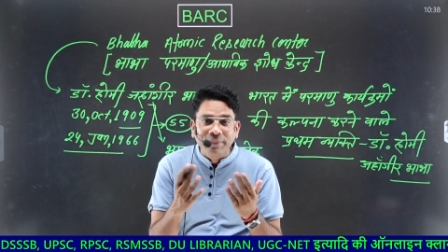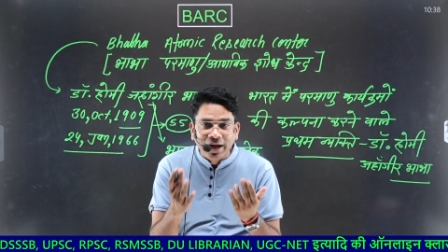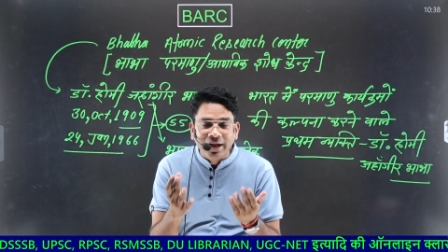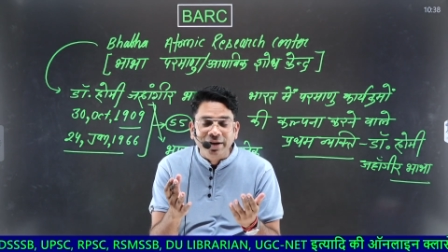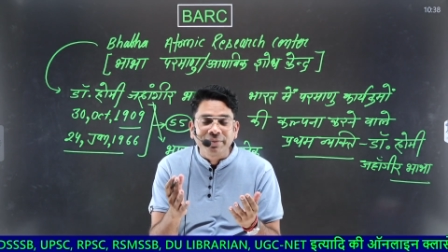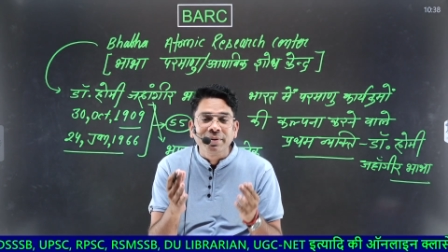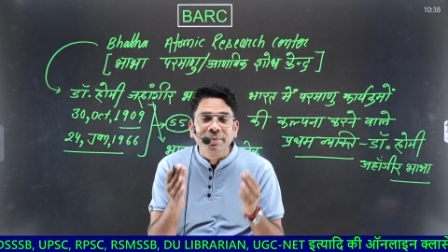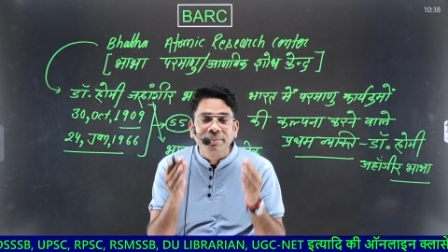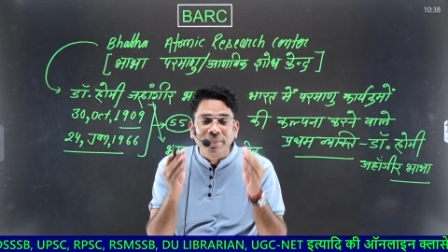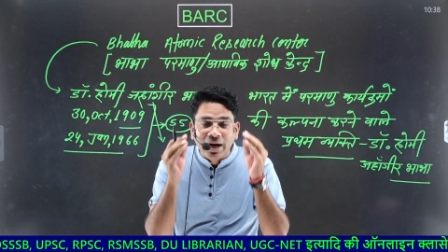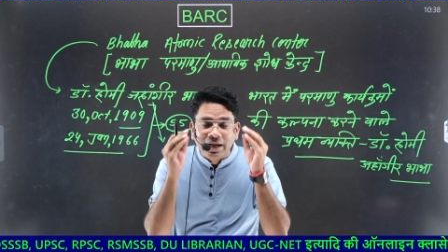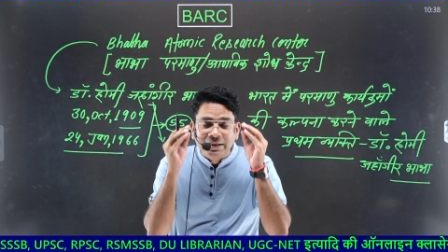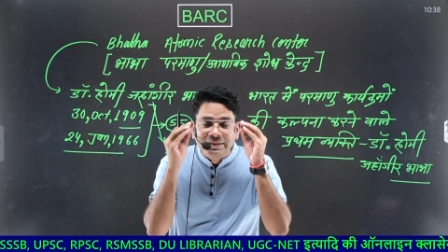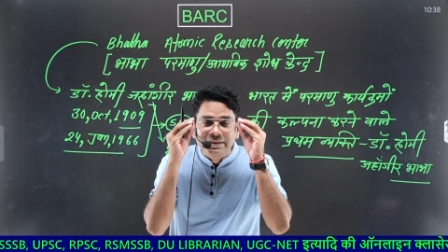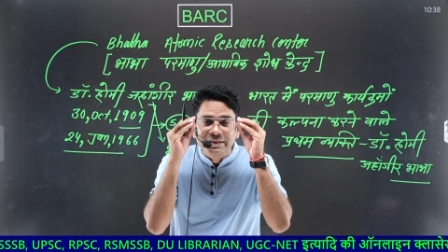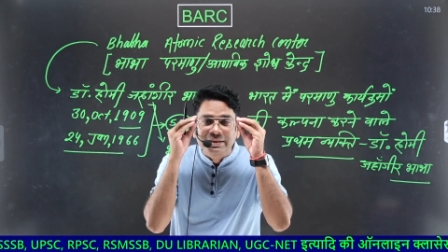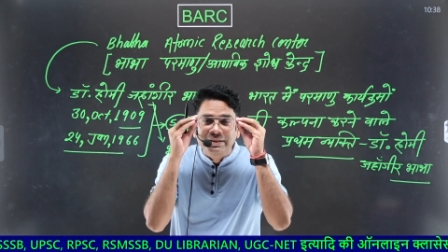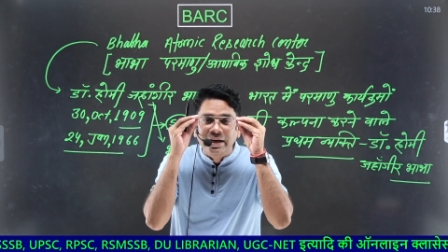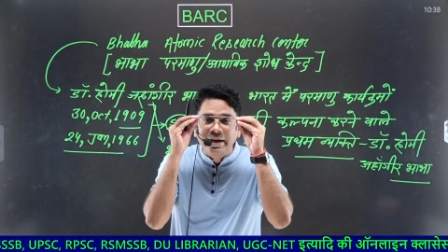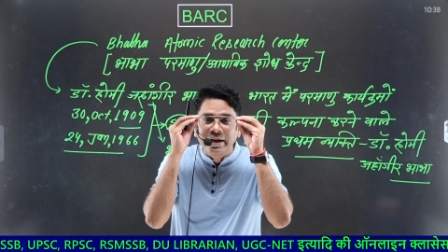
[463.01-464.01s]
बारे में
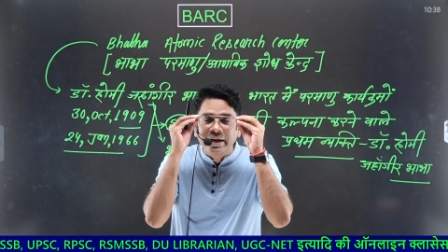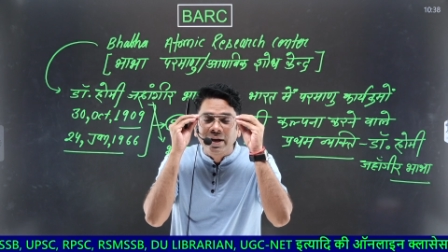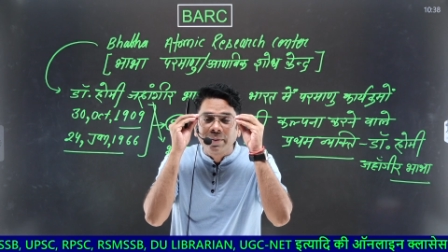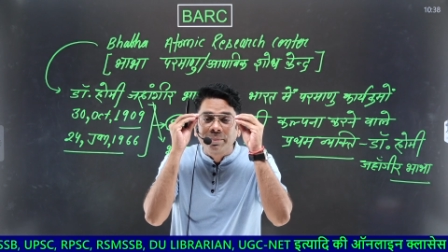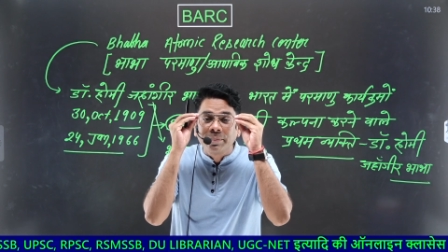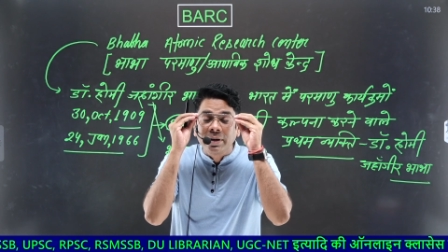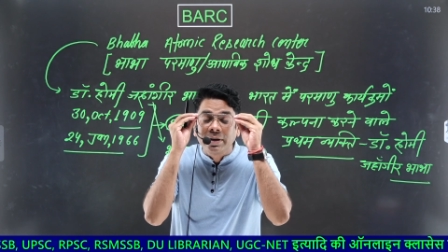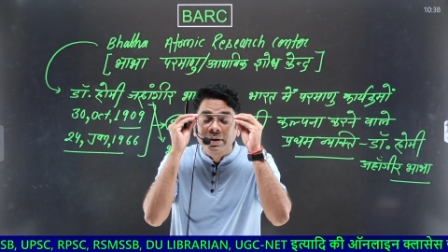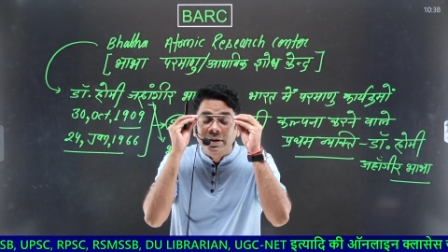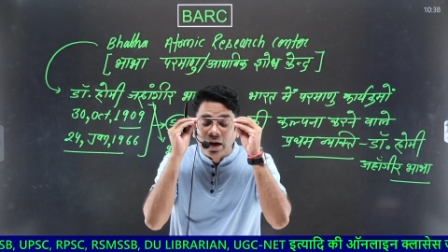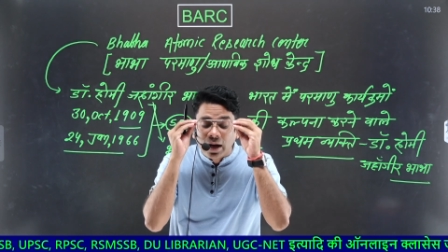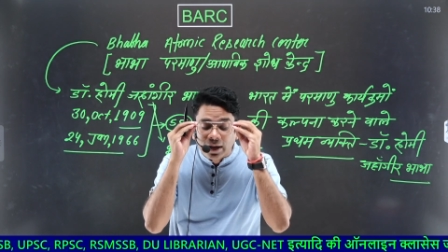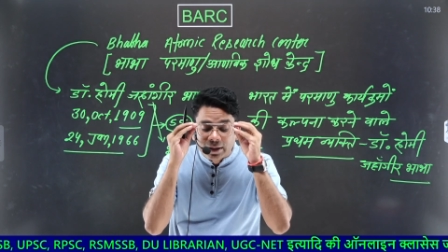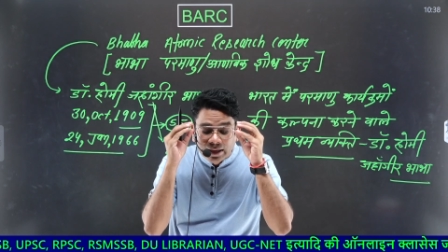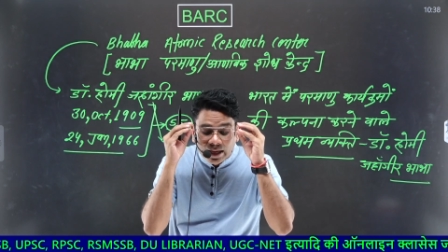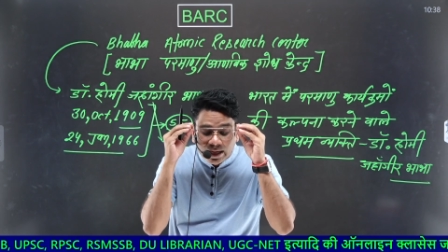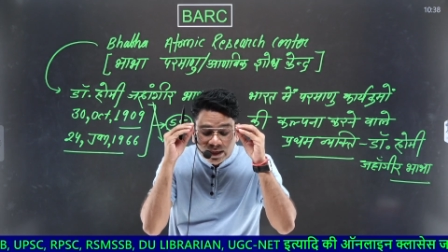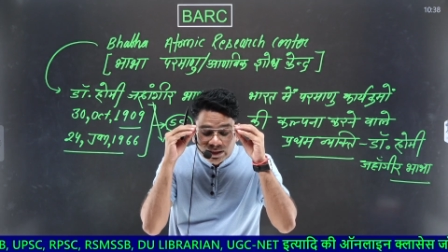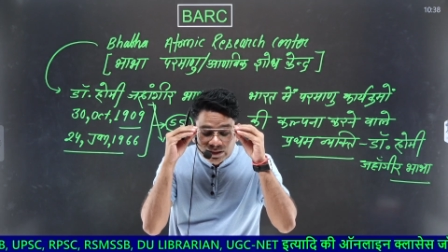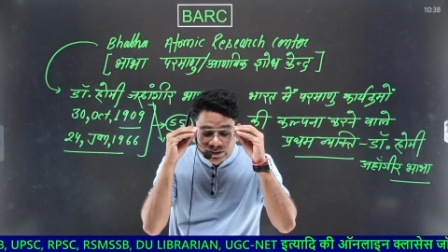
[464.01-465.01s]
बातचीत करेंगे अपन
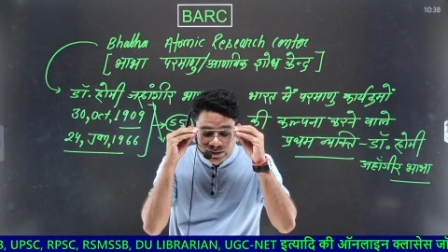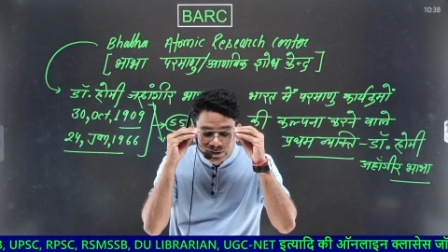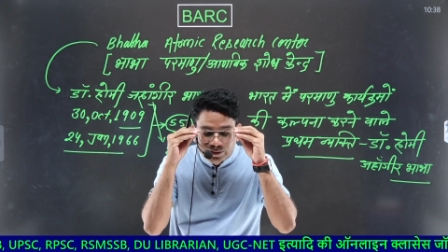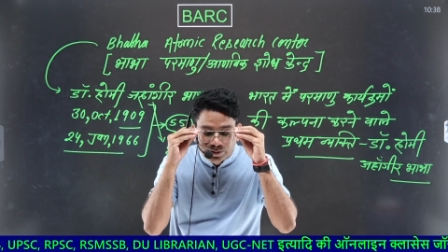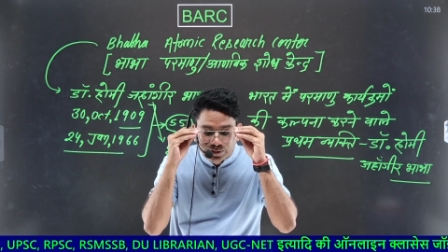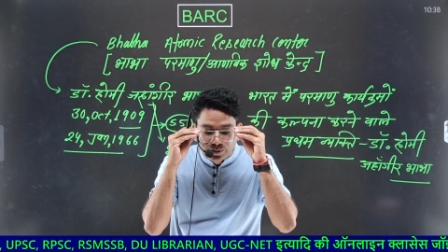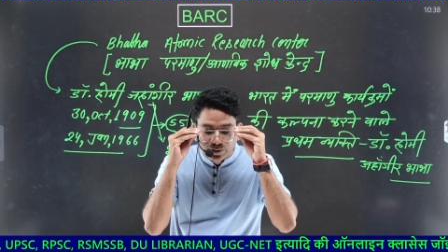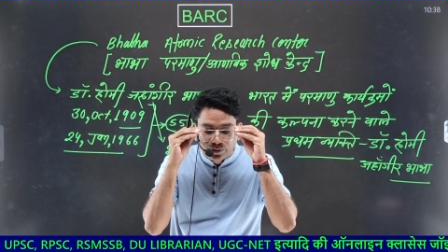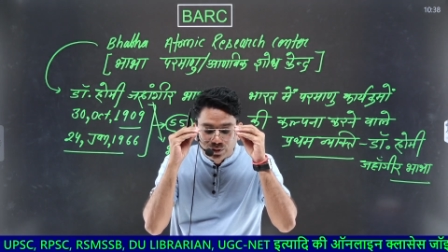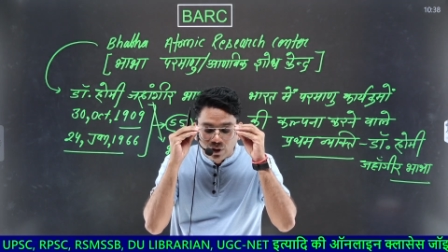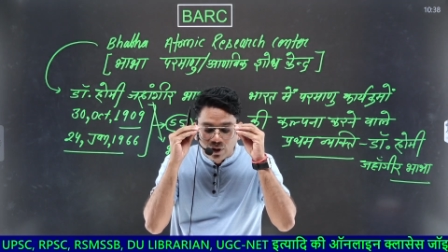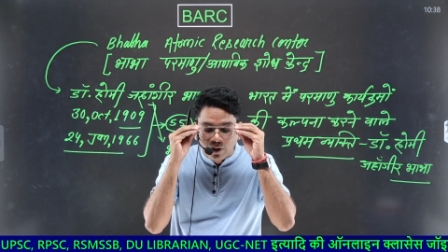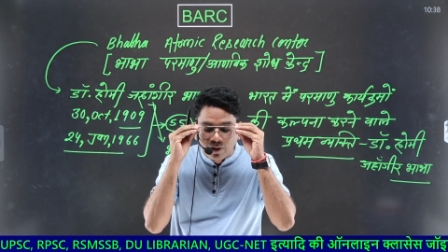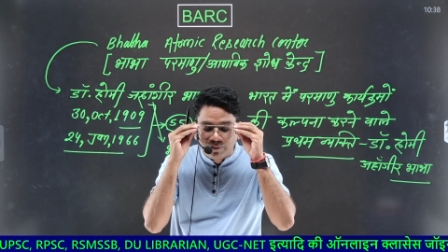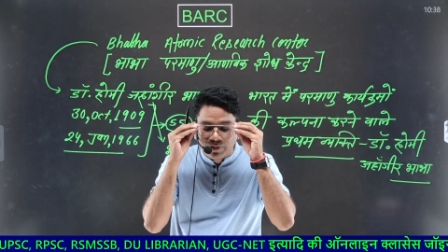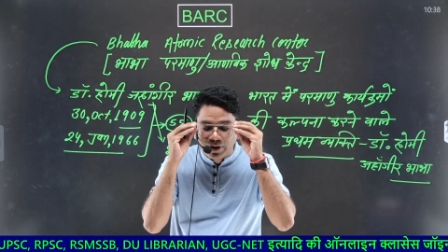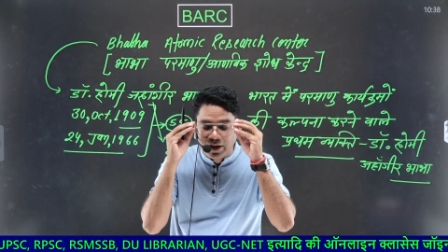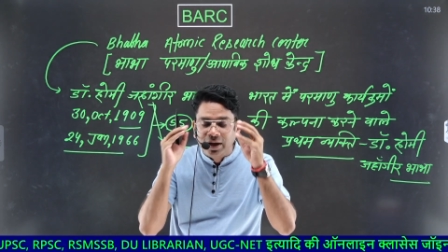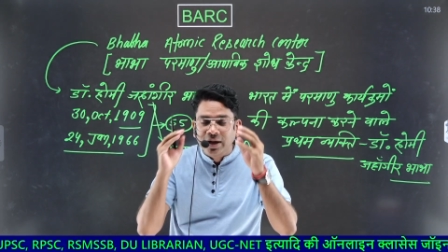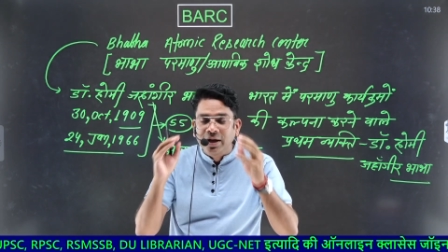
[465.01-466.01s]
टाटा इंस्टीट्यूट ऑफ